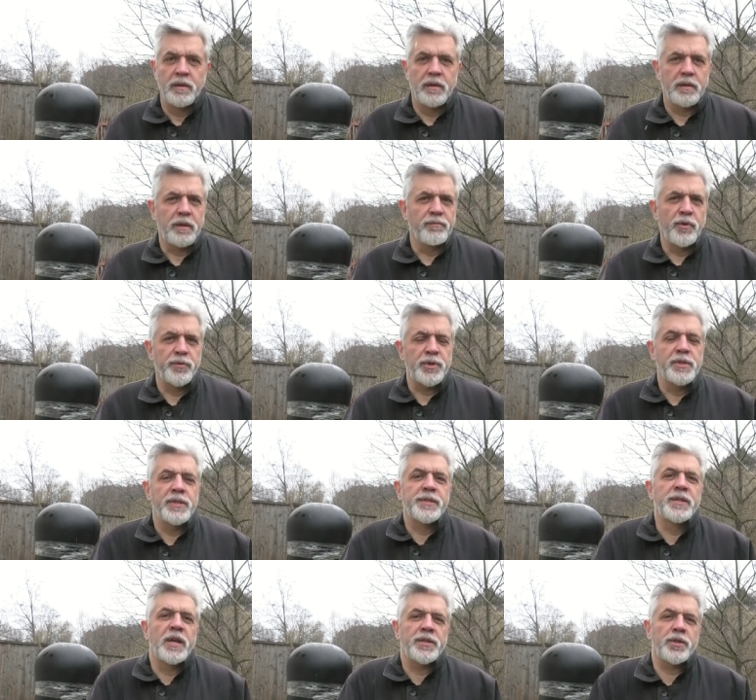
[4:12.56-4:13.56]
Это вовсе
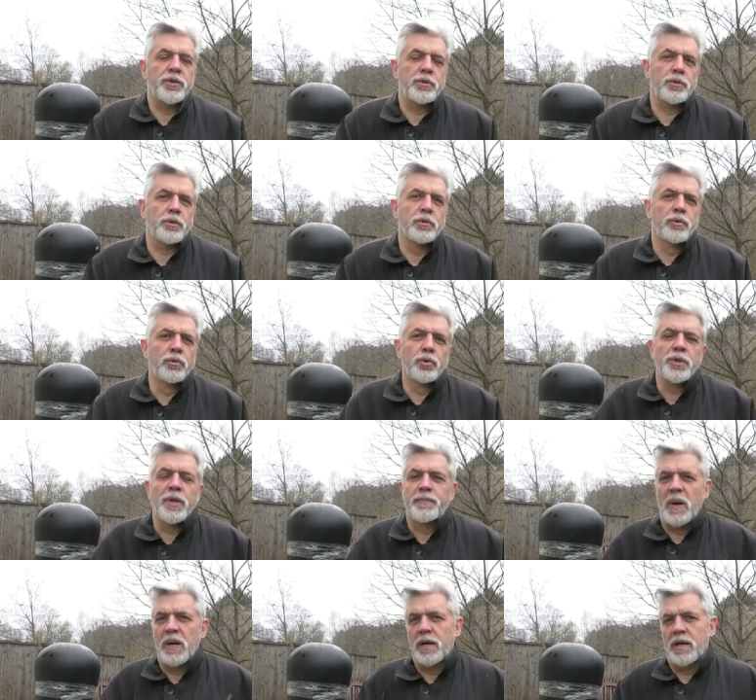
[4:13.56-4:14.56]
не значит, что
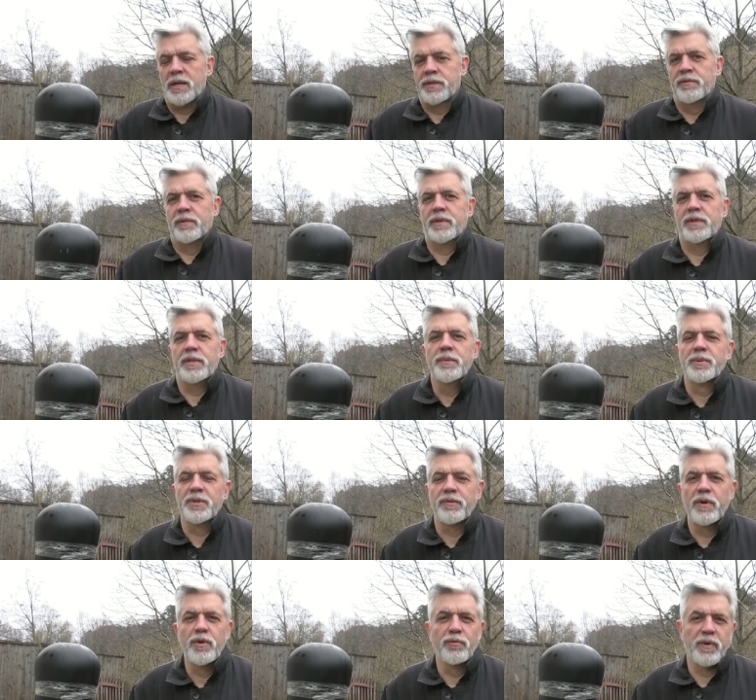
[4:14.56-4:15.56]
нужно показывать им
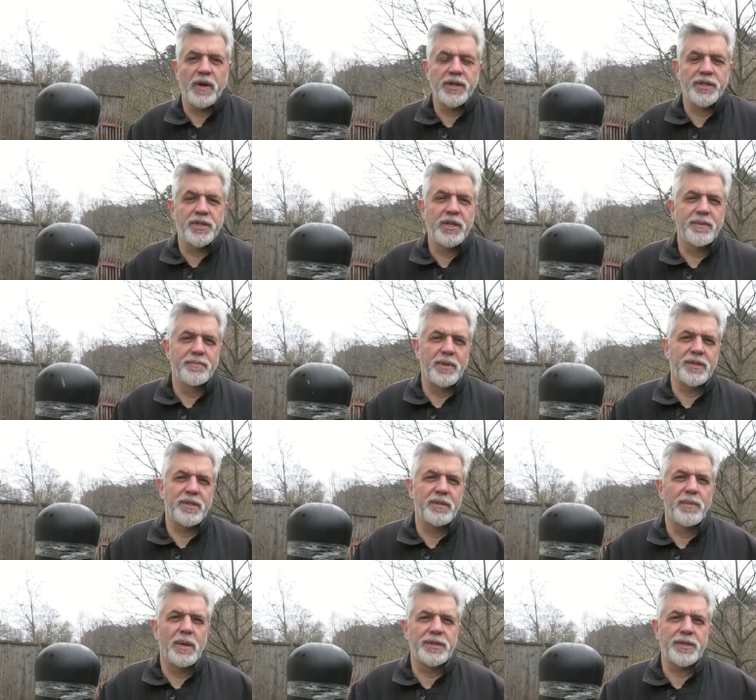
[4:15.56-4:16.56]
свою
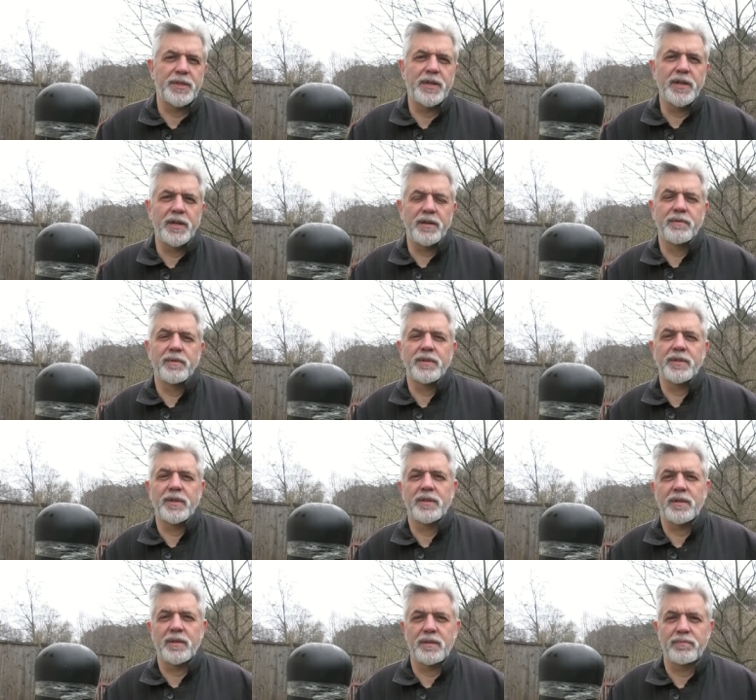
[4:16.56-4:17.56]
враждебность, демонстрировать
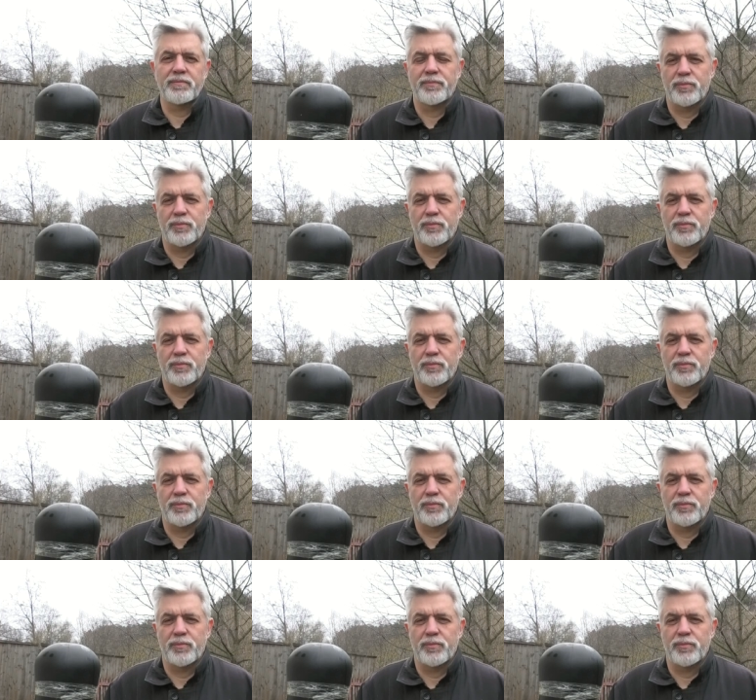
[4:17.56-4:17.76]
это.